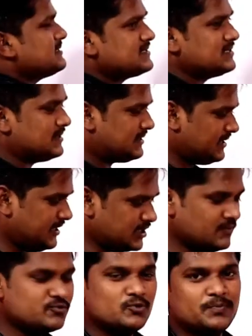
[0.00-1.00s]
జస్ట్ త్రీ
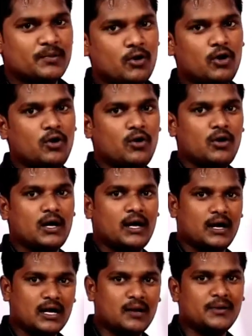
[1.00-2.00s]
టర్మ్స్ రూపంలో
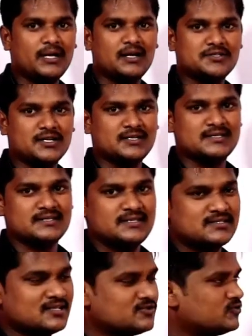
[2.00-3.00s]
నామినిక్లేచర్ని
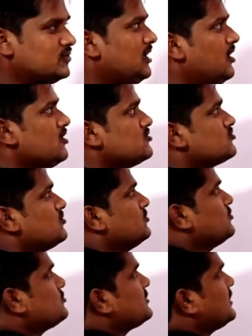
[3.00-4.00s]
సజెస్ట్ చేస్తుంది సో
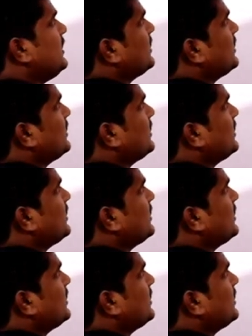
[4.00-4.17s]
దోస్ త్రీ